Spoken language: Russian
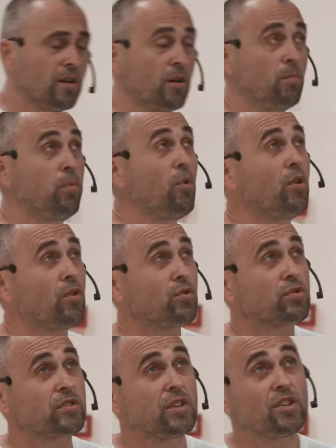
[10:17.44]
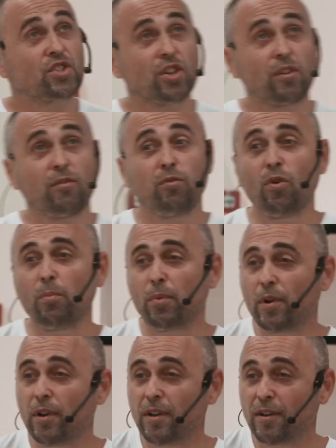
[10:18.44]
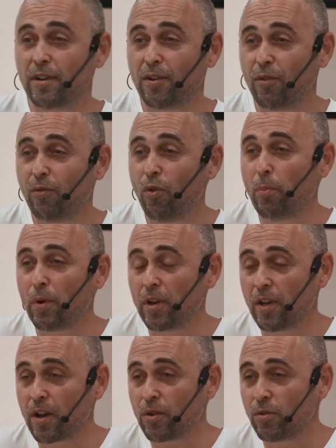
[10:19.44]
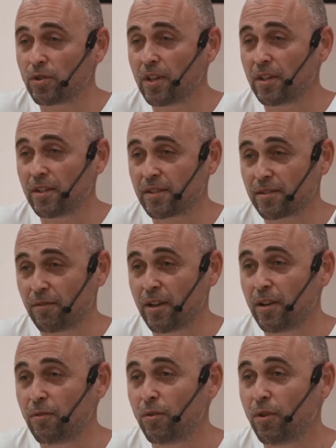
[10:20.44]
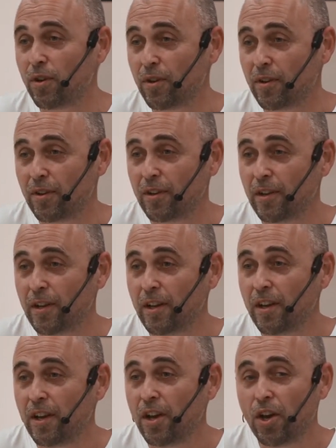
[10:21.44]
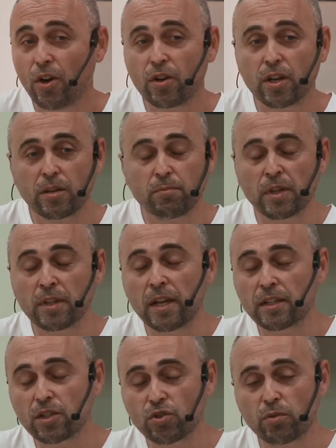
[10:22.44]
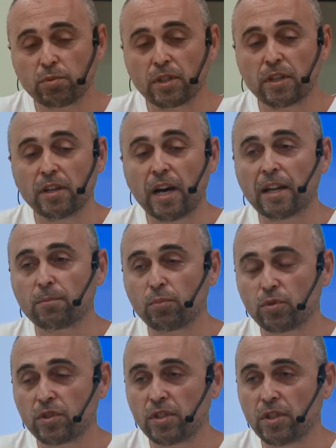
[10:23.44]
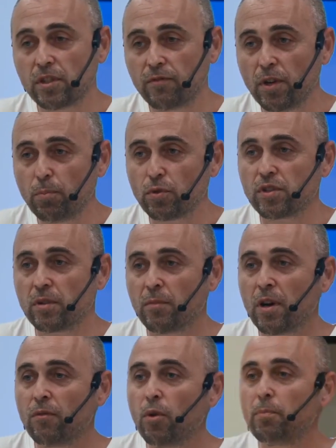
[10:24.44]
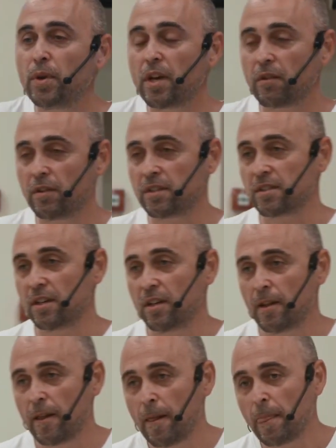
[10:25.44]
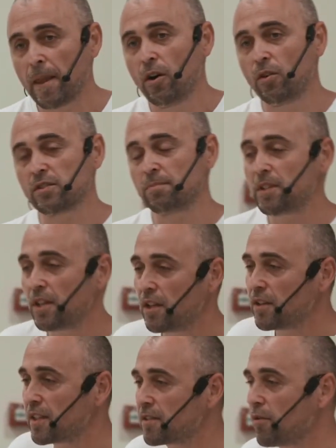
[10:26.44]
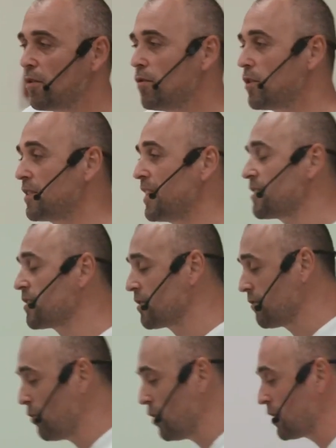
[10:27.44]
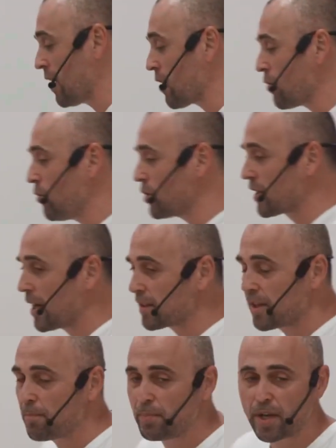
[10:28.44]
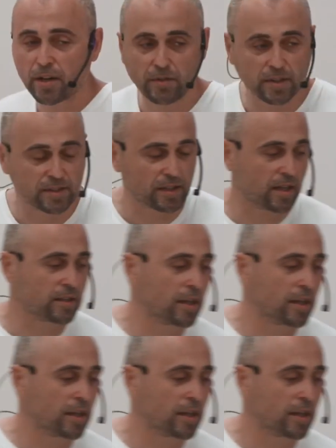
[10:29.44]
Бог услышал вопль, вопль народа своего. И он говорит, мне надо, чтобы ты отпустил, выпустил моего первенца – он смотрел на, своего, на свой народ, как на первенца, как